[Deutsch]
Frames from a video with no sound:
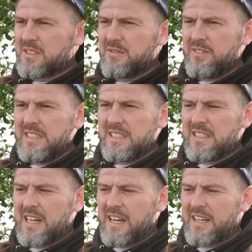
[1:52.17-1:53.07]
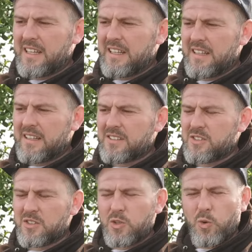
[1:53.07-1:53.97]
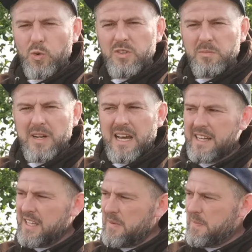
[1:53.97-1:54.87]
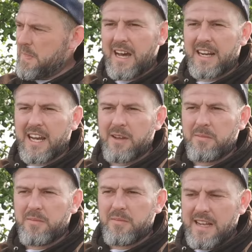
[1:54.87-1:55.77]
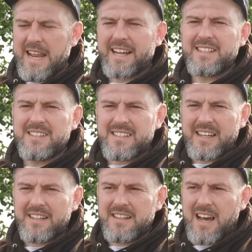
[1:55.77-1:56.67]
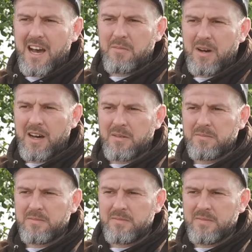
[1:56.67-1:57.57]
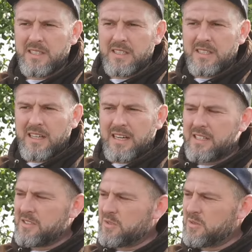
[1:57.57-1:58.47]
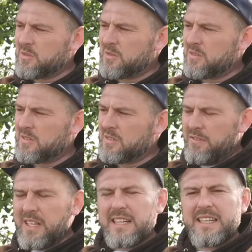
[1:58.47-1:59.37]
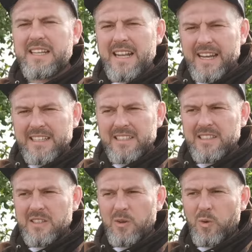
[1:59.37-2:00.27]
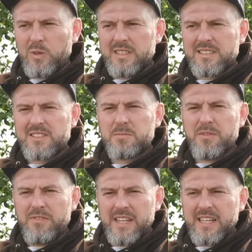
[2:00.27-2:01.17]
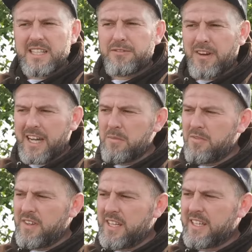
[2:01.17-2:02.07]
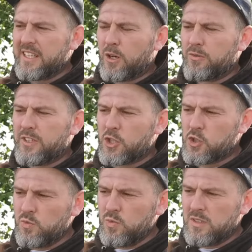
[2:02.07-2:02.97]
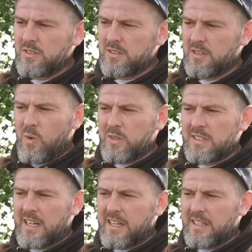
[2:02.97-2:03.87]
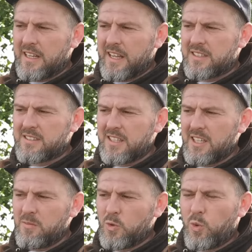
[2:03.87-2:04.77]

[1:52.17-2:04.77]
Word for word: dass wir ein, das Grundblei an einem langen Seitenarm haben, also wirklich lang und es ist beweglich, frei beweglich auf der Schnur und ein extrem